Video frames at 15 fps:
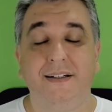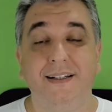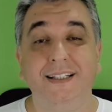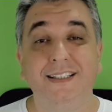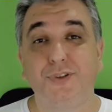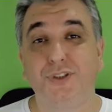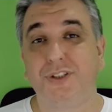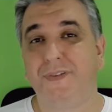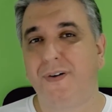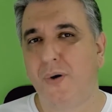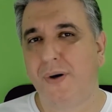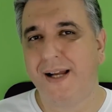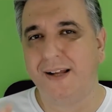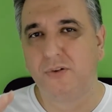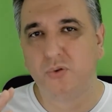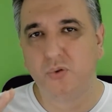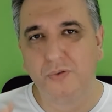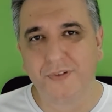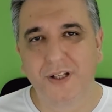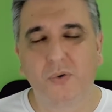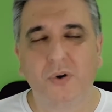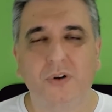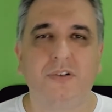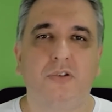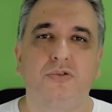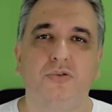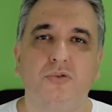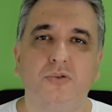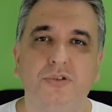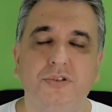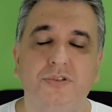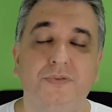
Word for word: E se você tiver qualquer dúvida quanto aos cursos,